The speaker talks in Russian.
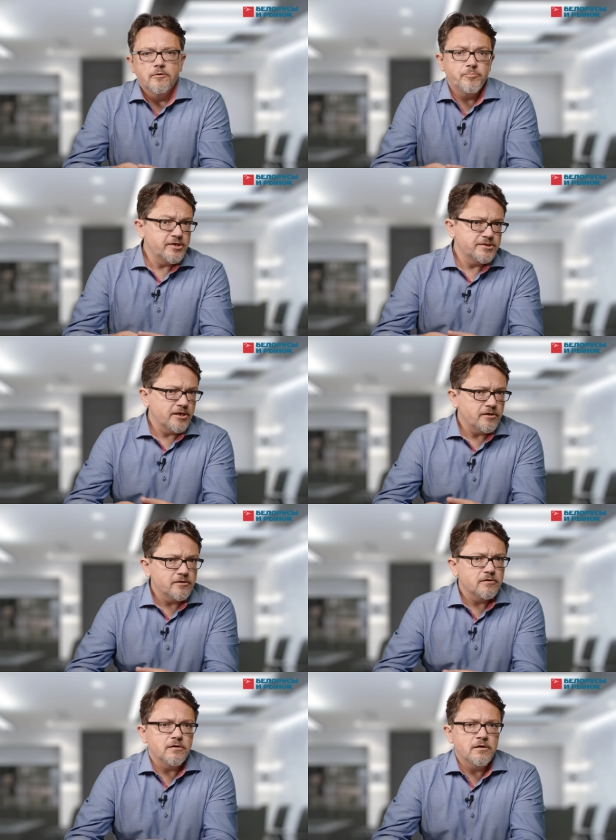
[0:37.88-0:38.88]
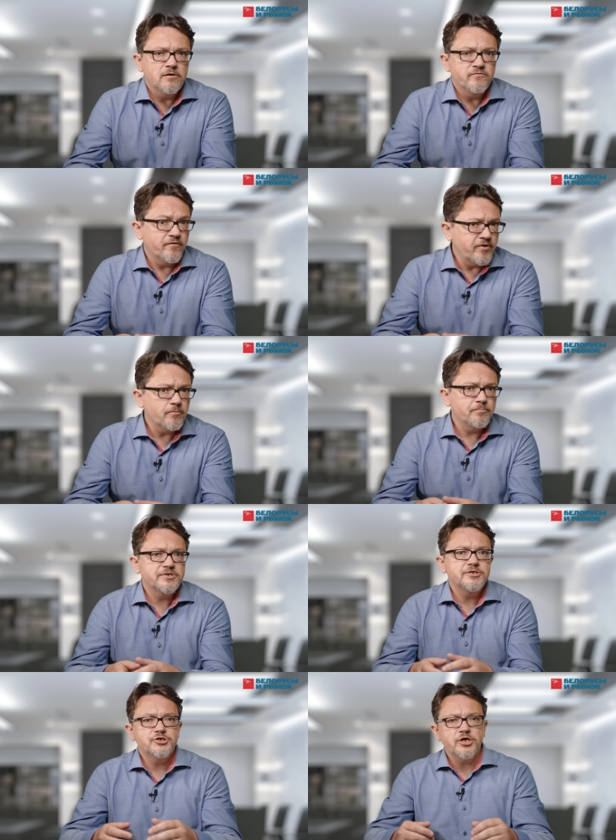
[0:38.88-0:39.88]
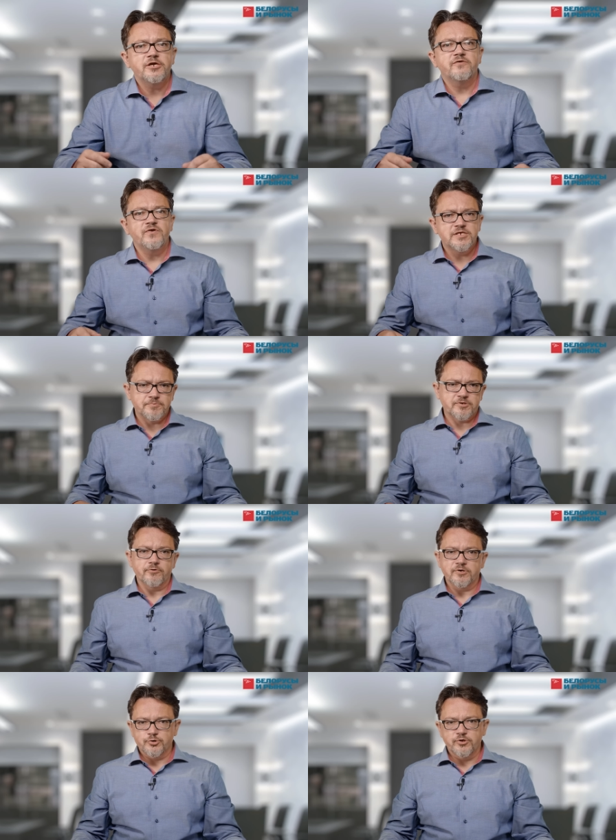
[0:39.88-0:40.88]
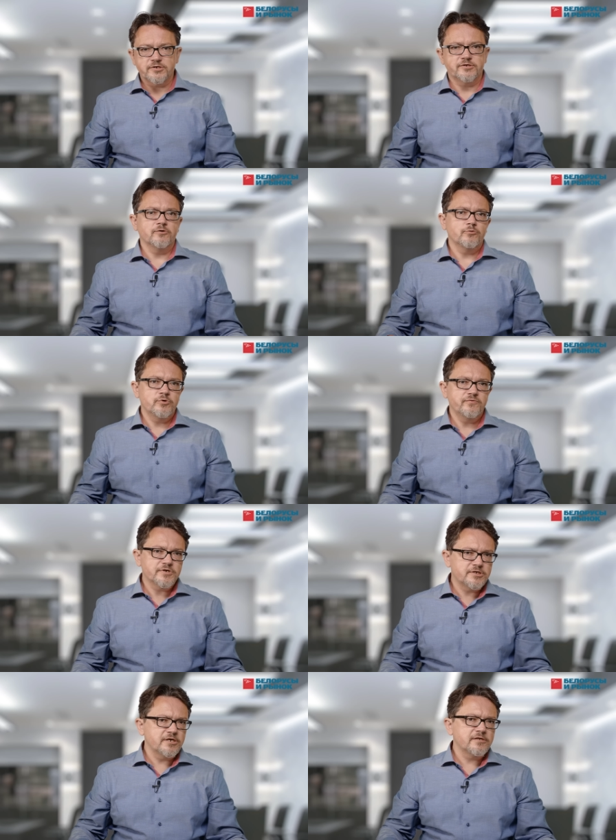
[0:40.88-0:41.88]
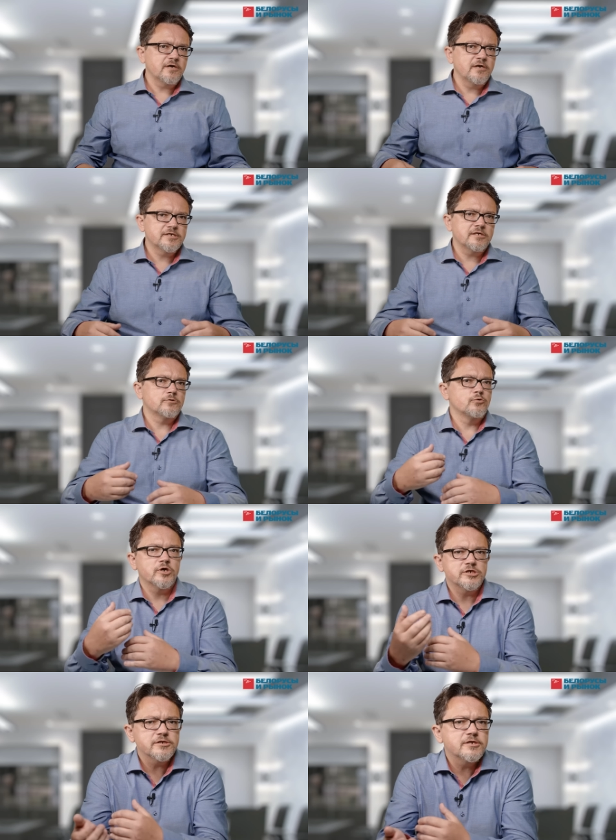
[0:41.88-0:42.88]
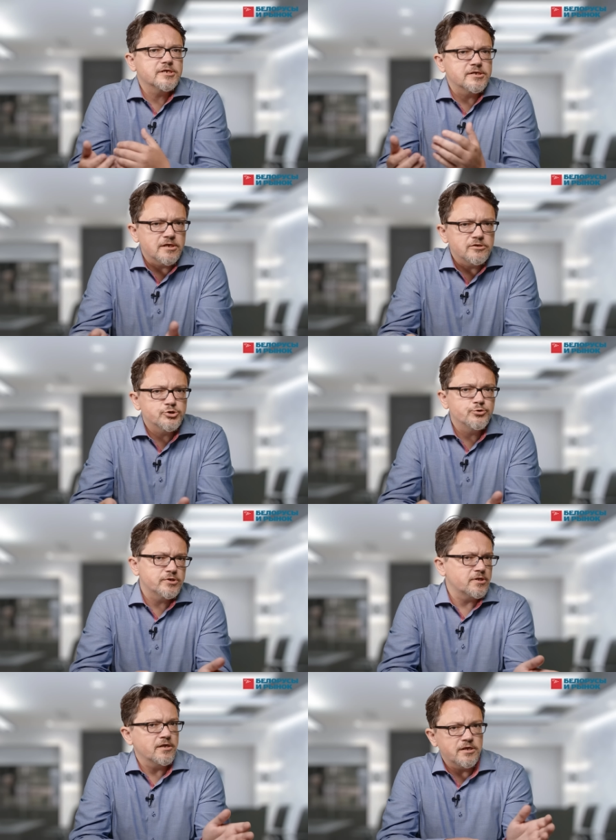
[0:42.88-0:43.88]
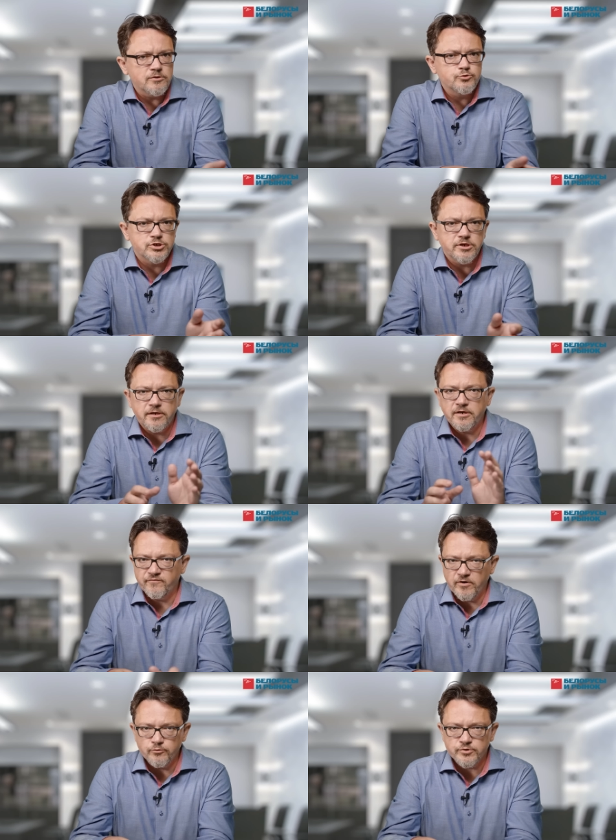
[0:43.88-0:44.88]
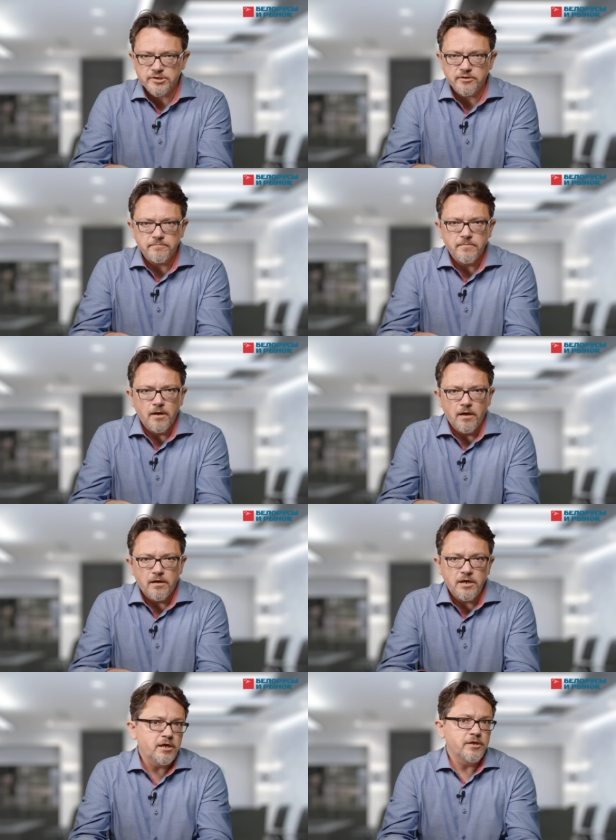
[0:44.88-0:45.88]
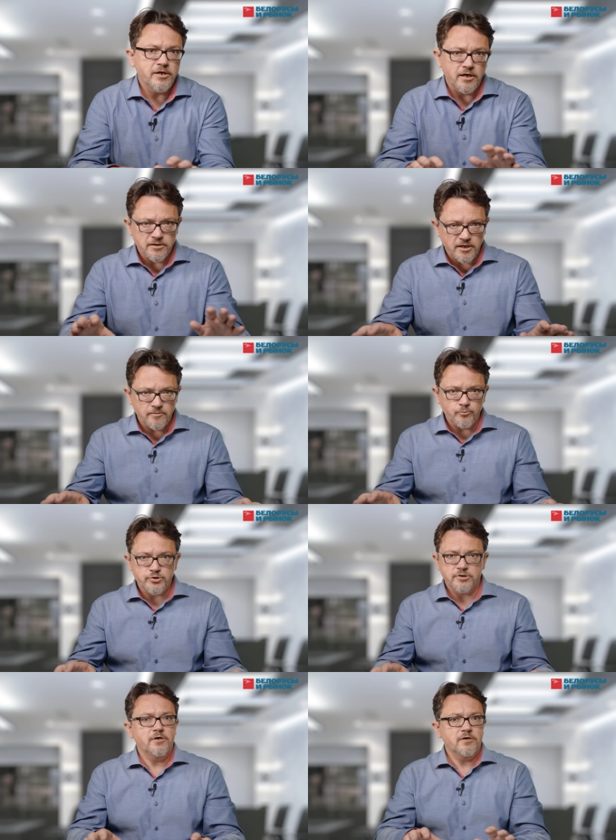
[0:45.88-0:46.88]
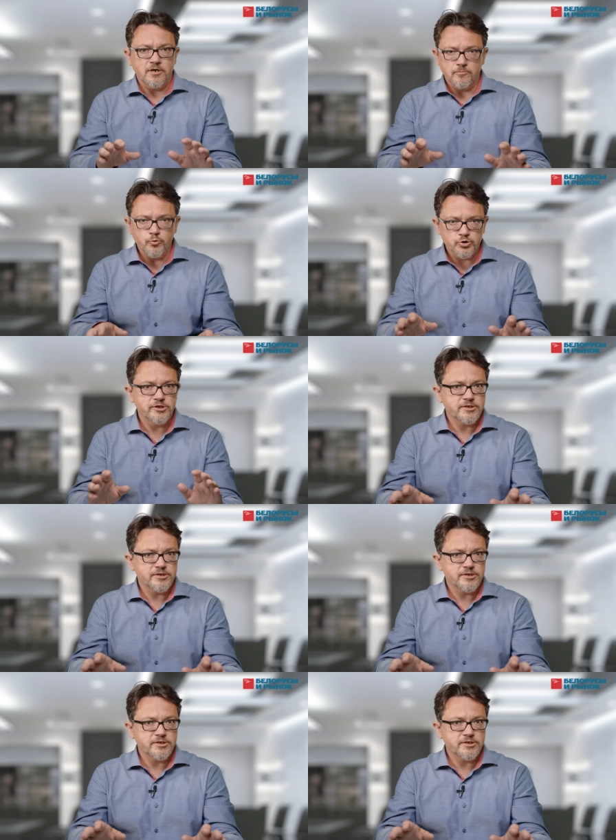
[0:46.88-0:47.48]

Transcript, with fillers: понедельник э, во время посещения Витебского государственного университета Александр Лукашенко сказал, что стране нужна революция и не когда-нибудь, а как можно